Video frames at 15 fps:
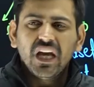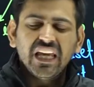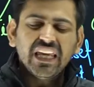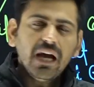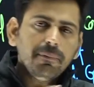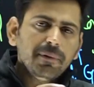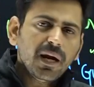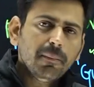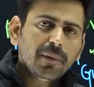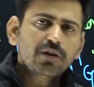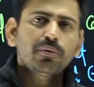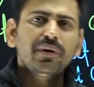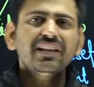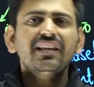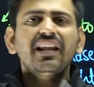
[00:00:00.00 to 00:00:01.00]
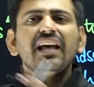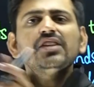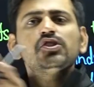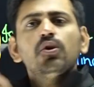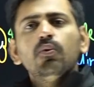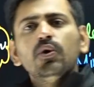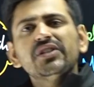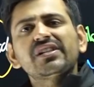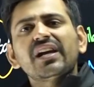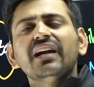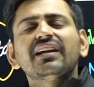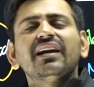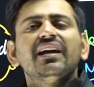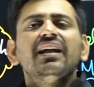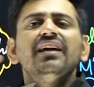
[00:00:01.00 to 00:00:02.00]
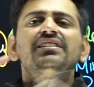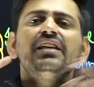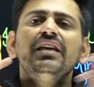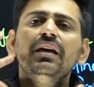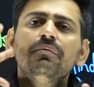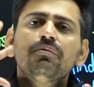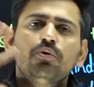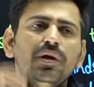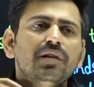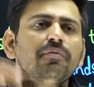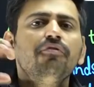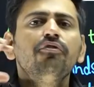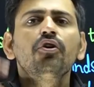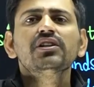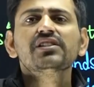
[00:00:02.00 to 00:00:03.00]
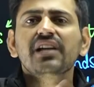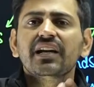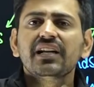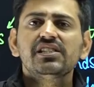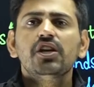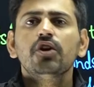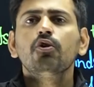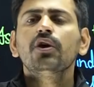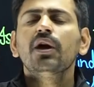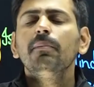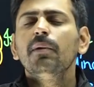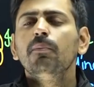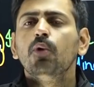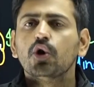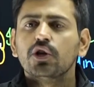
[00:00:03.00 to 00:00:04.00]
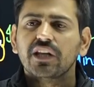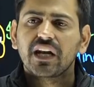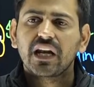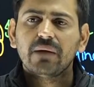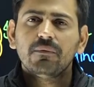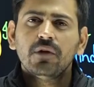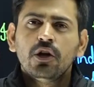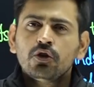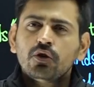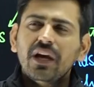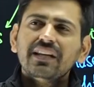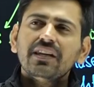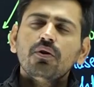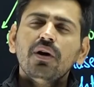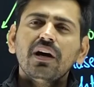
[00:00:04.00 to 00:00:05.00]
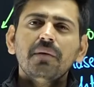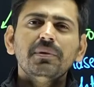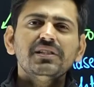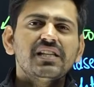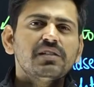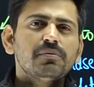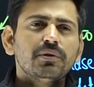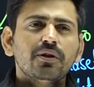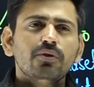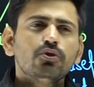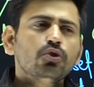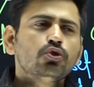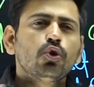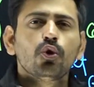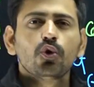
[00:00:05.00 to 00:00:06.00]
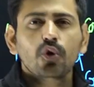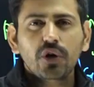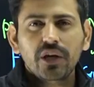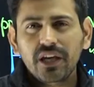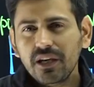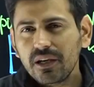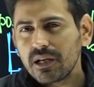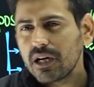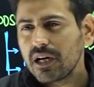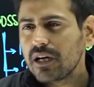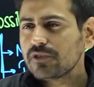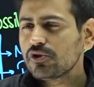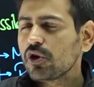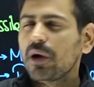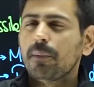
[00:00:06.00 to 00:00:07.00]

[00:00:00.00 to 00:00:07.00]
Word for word: या फिर हमें ट्वेल्थ क्लास जो वो स्टार्ट करना चाहिए ट्वेल्थ में फोकस करना चाहिए क्योंकि हमें बोर्ड देना है तो यार देखो अगर मैं सच बताऊं तो दोनों ही जो